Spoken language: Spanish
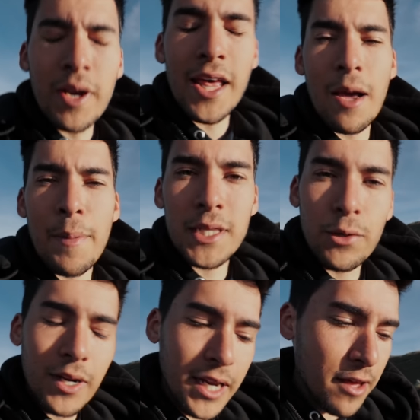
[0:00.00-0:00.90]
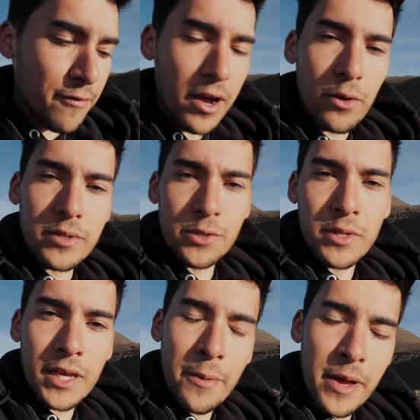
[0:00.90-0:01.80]
Una de las particularidades de Facu, si
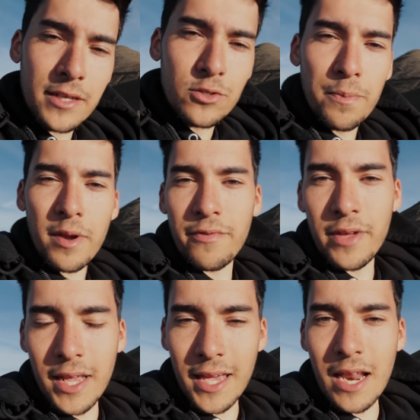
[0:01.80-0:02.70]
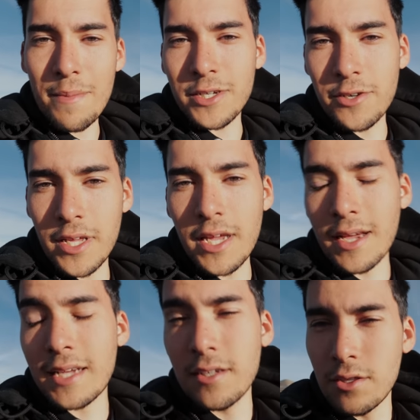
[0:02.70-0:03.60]
ustedes ven en su perfil, es que la
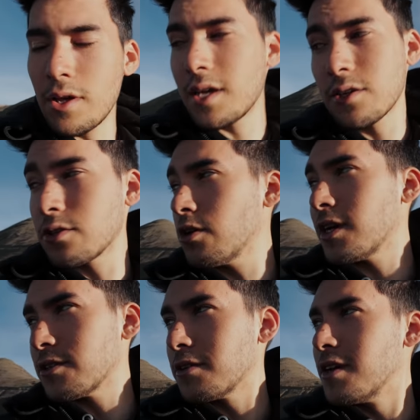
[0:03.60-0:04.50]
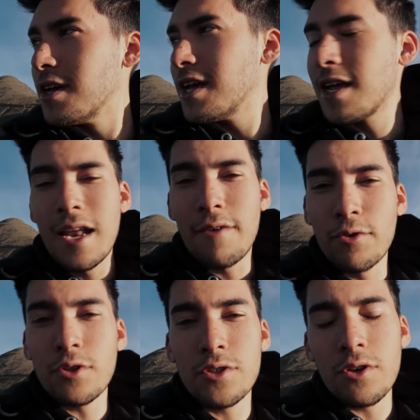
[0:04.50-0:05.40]
mayoría, casi todas o todas son, las
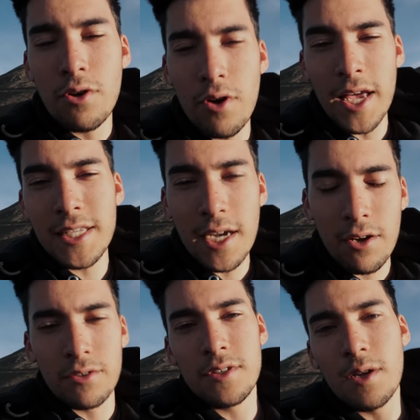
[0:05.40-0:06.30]
fotos son hechas con